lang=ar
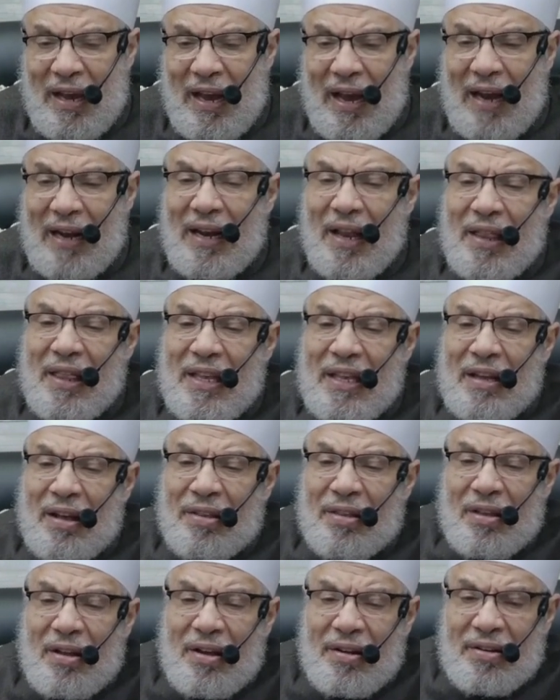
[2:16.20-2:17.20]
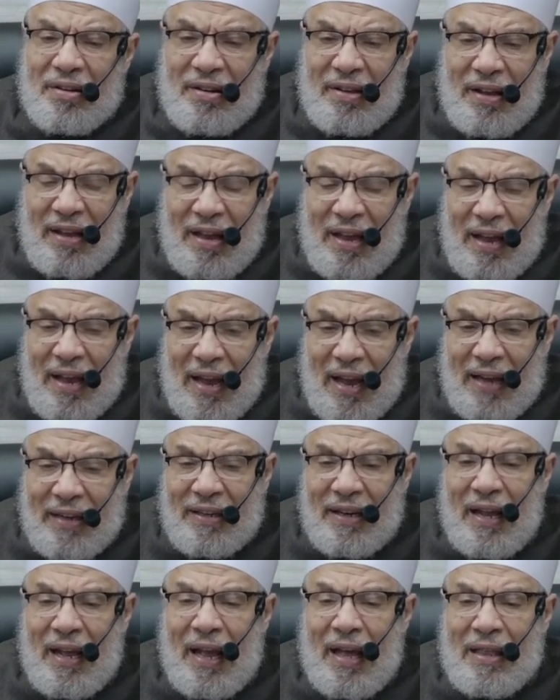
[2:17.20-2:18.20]
الذي يظهر
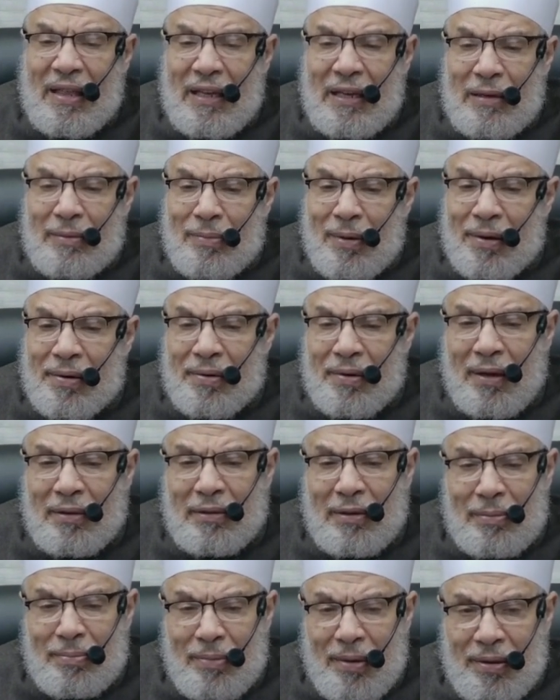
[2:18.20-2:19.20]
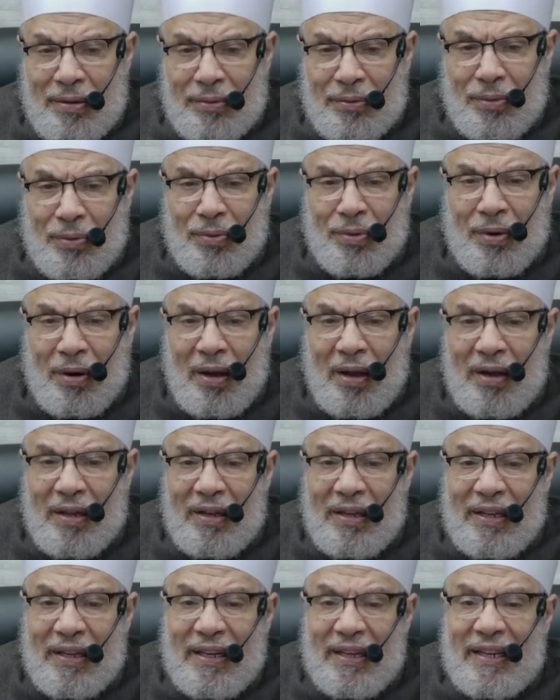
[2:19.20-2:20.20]
أن هذه المرات المذكورة
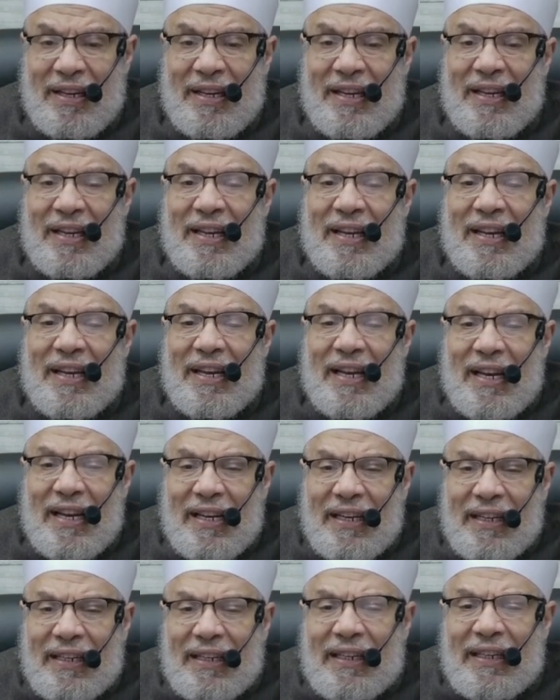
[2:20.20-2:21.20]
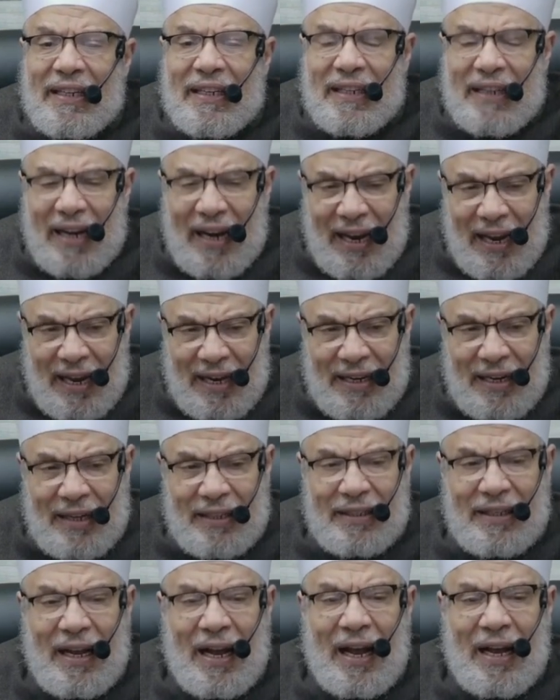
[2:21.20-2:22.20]
إن كانت
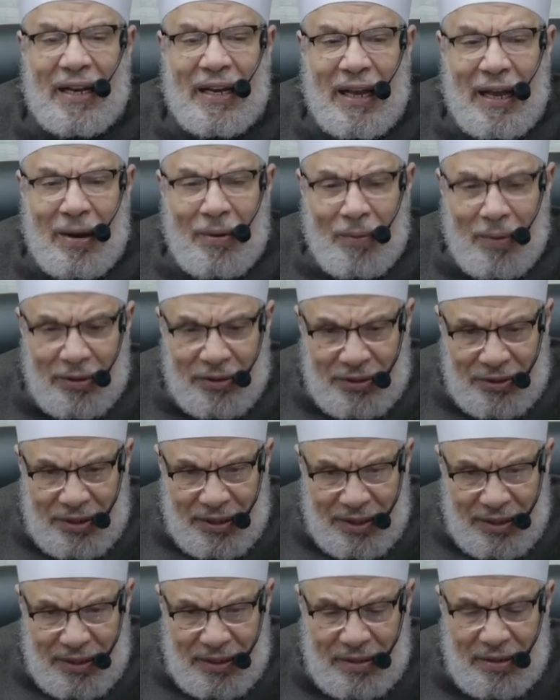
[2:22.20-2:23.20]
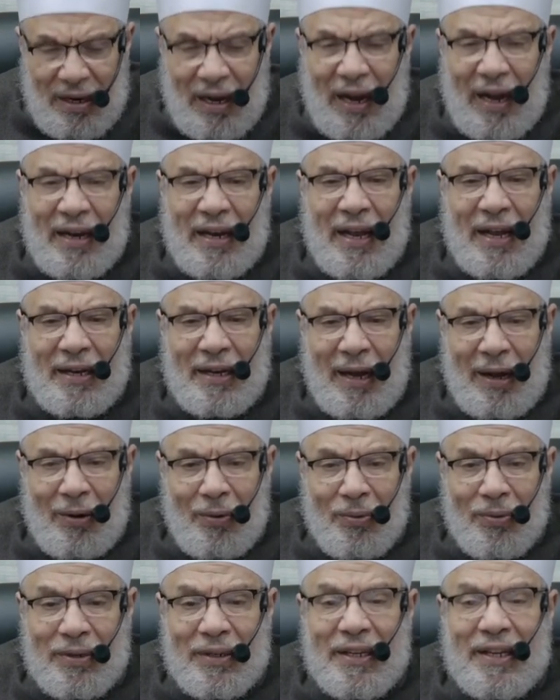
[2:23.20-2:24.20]
على وجه على
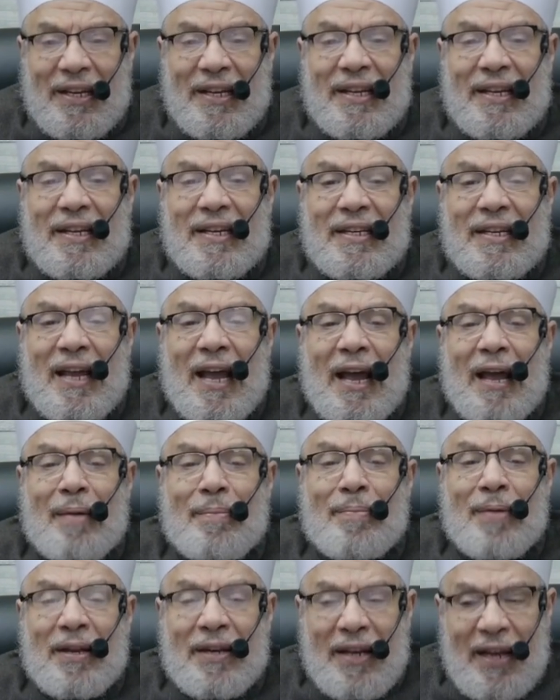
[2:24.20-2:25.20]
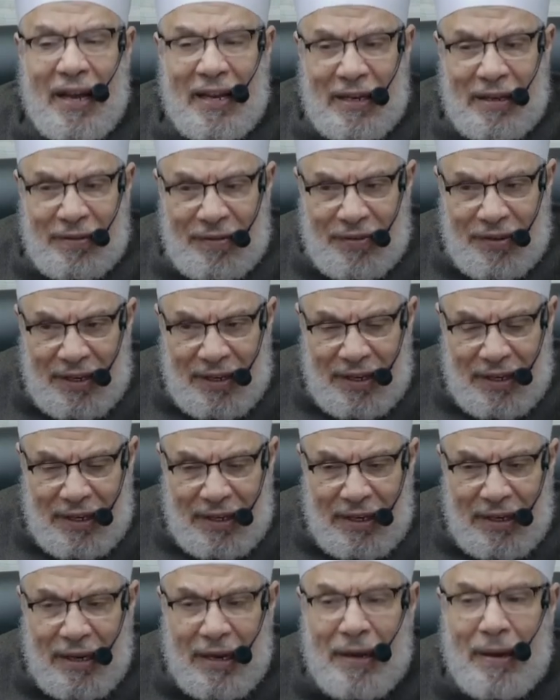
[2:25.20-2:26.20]
نحو يأمنان فيه
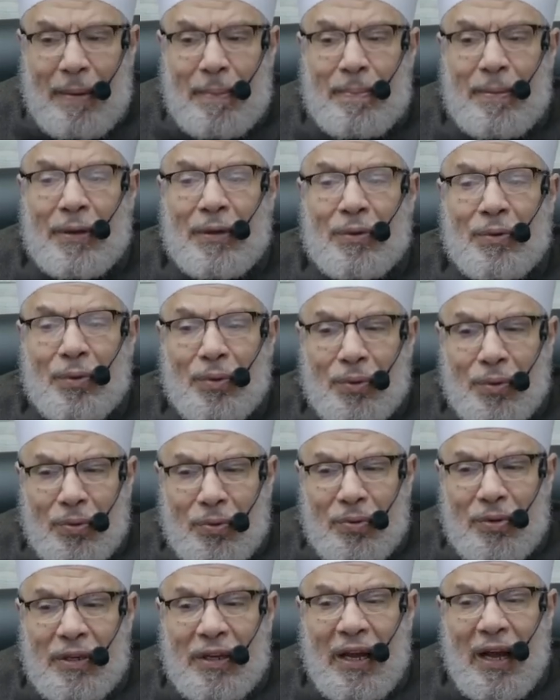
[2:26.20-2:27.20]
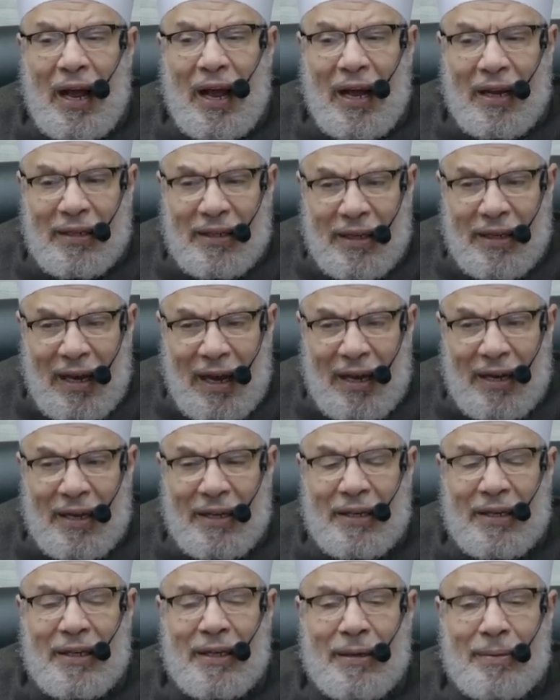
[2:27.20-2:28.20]
من دخول أحد
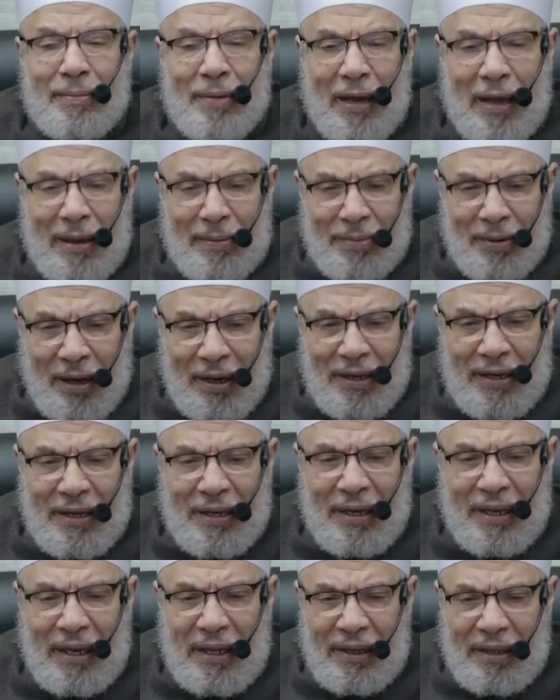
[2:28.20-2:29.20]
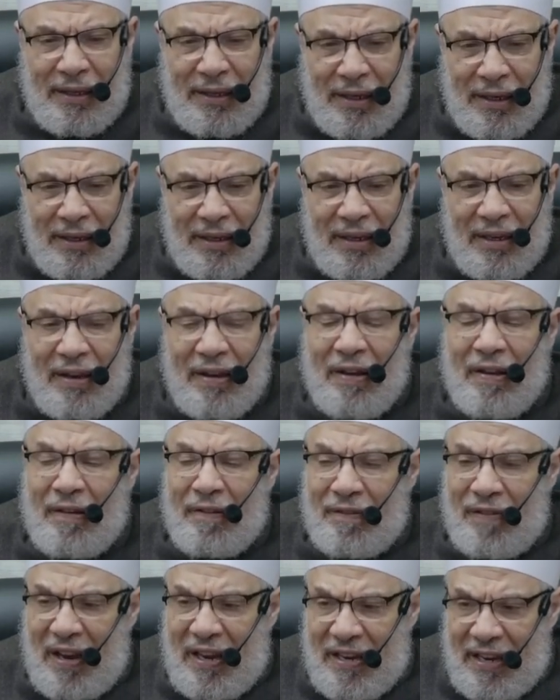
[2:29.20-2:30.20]
عليهما بغير إذن
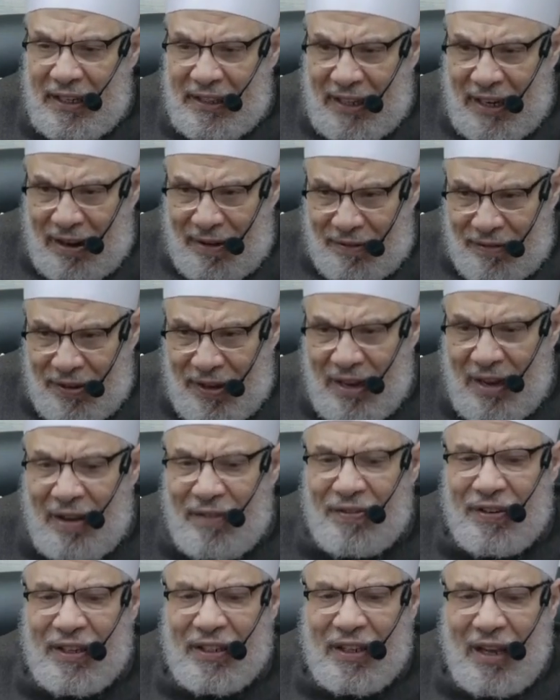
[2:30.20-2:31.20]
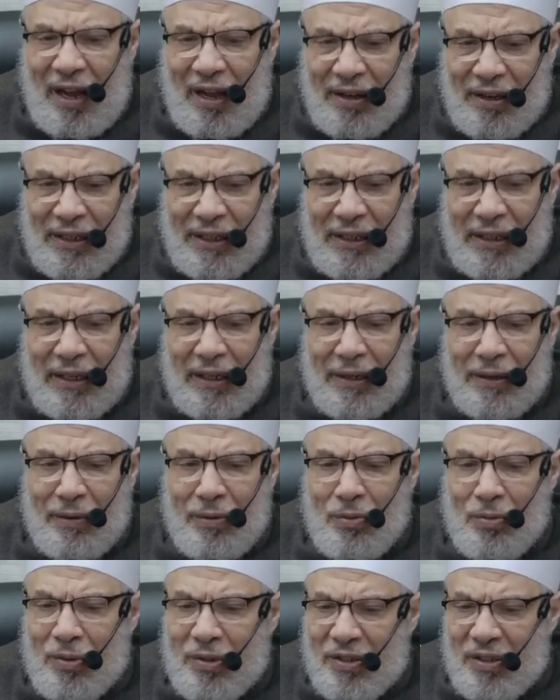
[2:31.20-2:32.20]
فهي كافية في تحقيق
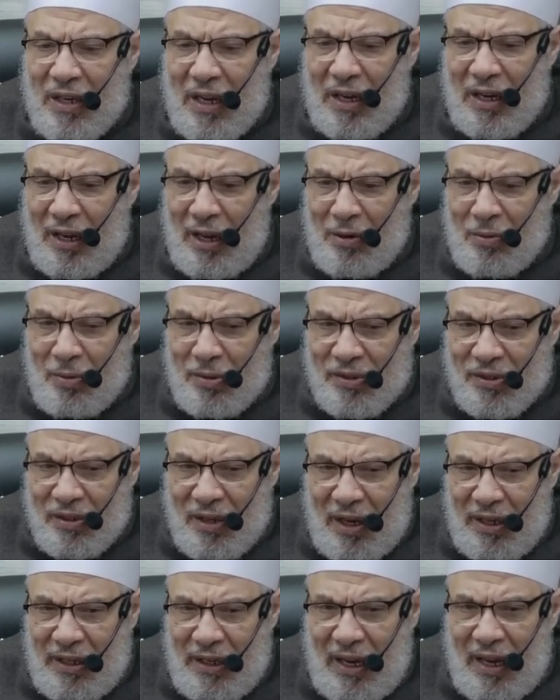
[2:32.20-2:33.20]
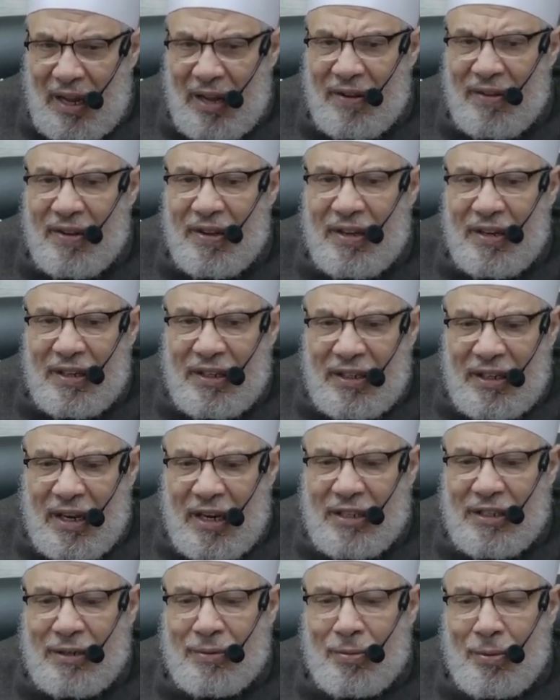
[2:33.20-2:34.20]
الخلوة الخلوة الصحيحة
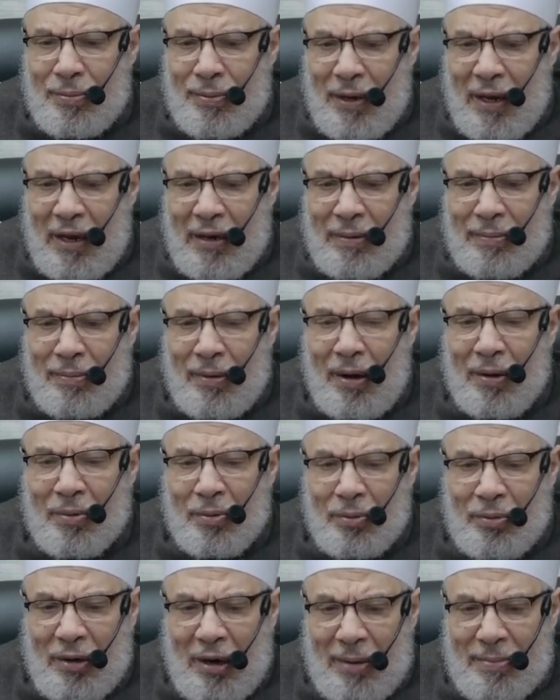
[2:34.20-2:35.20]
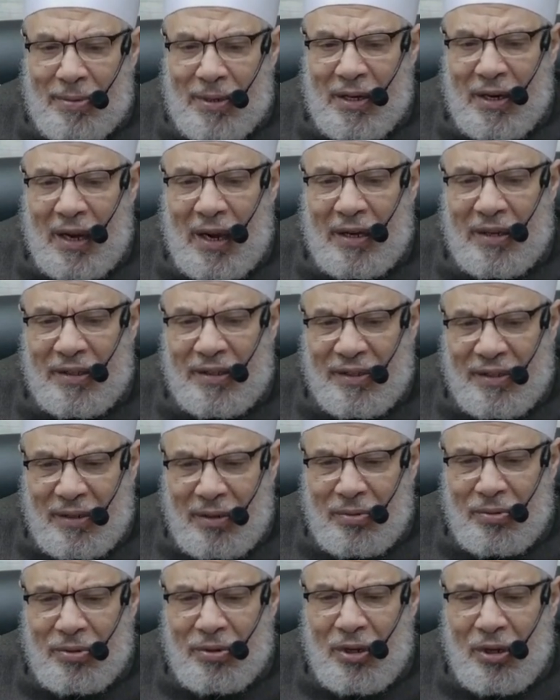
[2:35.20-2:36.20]
يجب بها المهر كاملا على
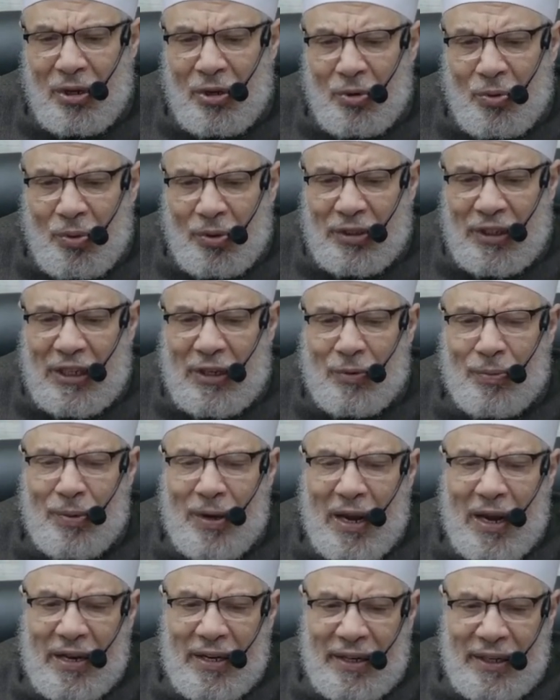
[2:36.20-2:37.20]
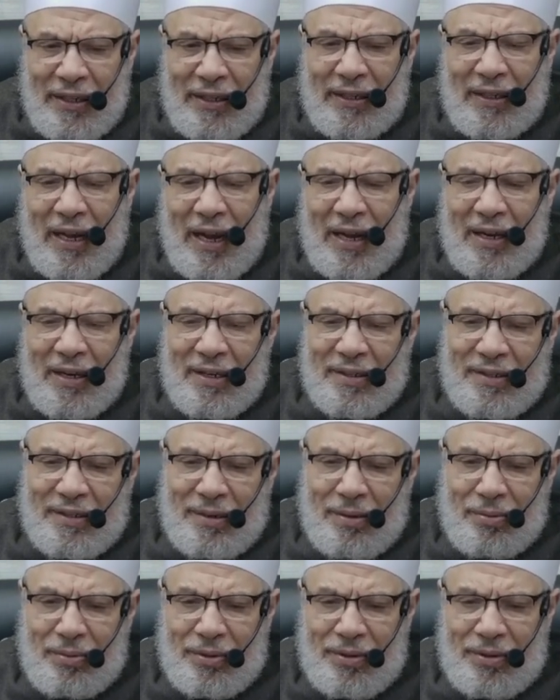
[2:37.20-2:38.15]
الزوج وتجب بها العدة على الزوج